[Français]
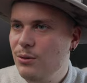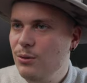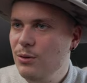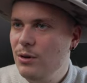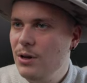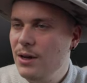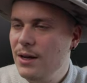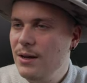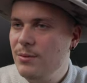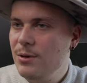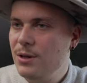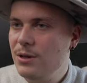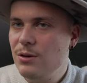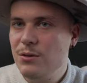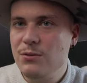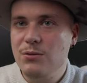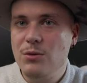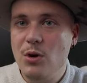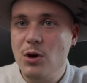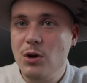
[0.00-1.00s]
Cool. Et maintenant,
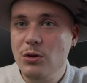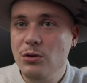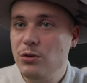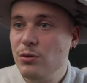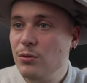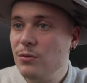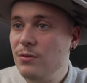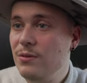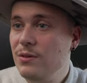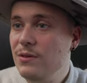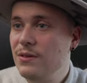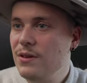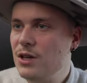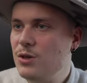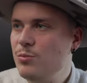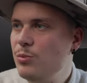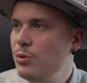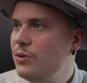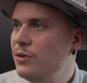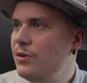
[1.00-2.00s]
il faut rendre son
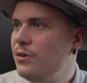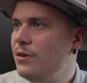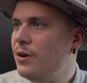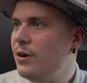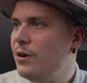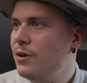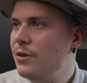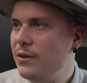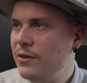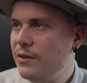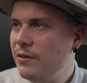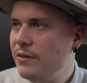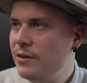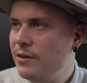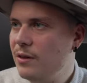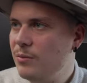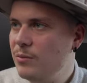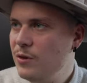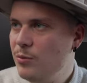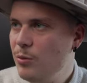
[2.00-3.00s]
visage petit. Alors ça, ça va
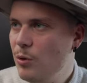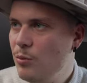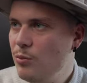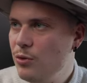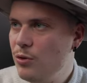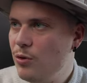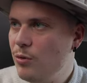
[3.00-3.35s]
être un petit peu plus